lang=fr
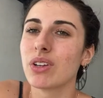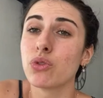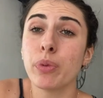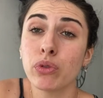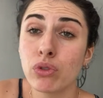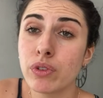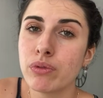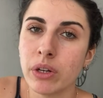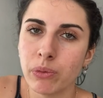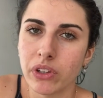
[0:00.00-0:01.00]
je pense que je vais vous
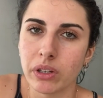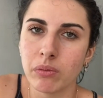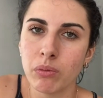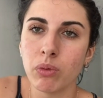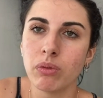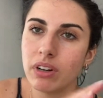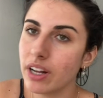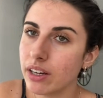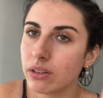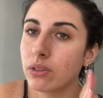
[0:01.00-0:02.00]
l'annoncer. Bon,
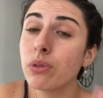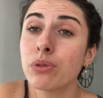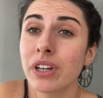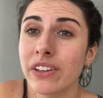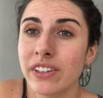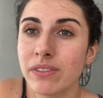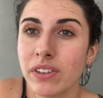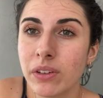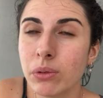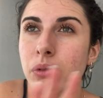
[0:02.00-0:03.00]
là, quand vous verrez cette
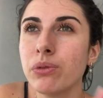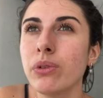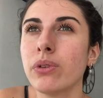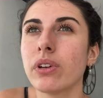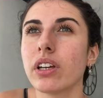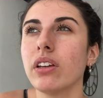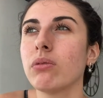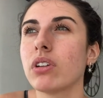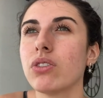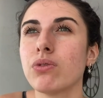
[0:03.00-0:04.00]
vidéo, vous le saurez.
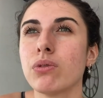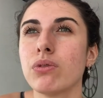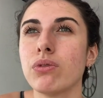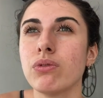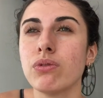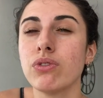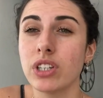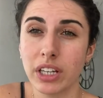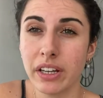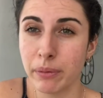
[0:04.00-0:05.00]
Donc là, j'ai
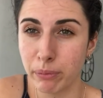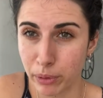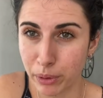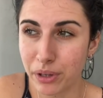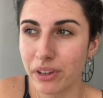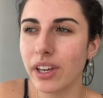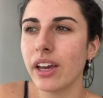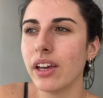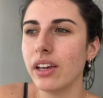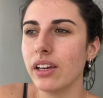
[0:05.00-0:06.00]
créé un blog,
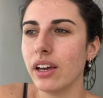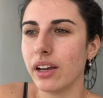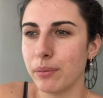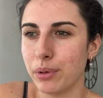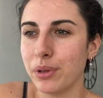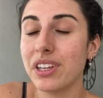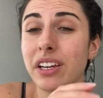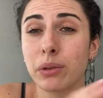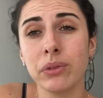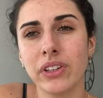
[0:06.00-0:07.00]
un blog et
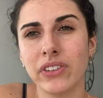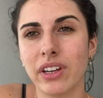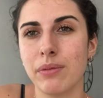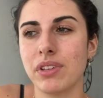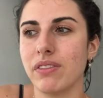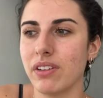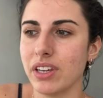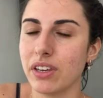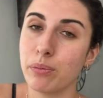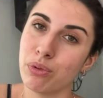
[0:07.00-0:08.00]
un compte Instagram qui va
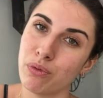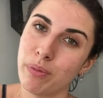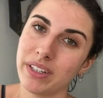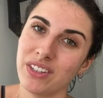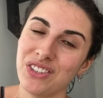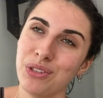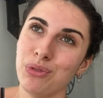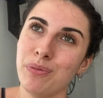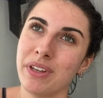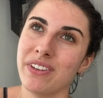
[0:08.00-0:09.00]
avec pour vous partager
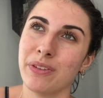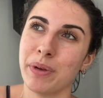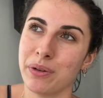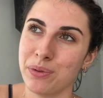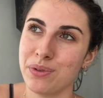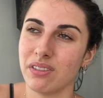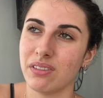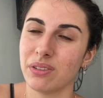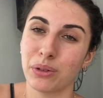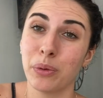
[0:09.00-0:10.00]
toutes mes expériences
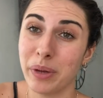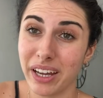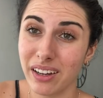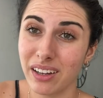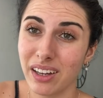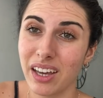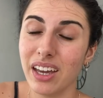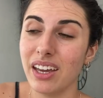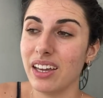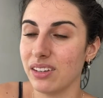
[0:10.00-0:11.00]
en tant qu'opère,
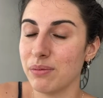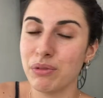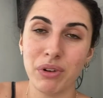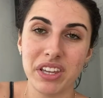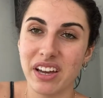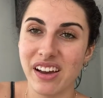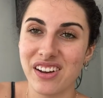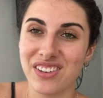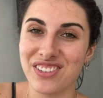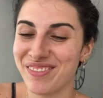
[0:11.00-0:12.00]
mes
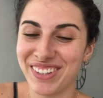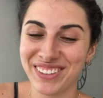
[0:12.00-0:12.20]
voyages et plein de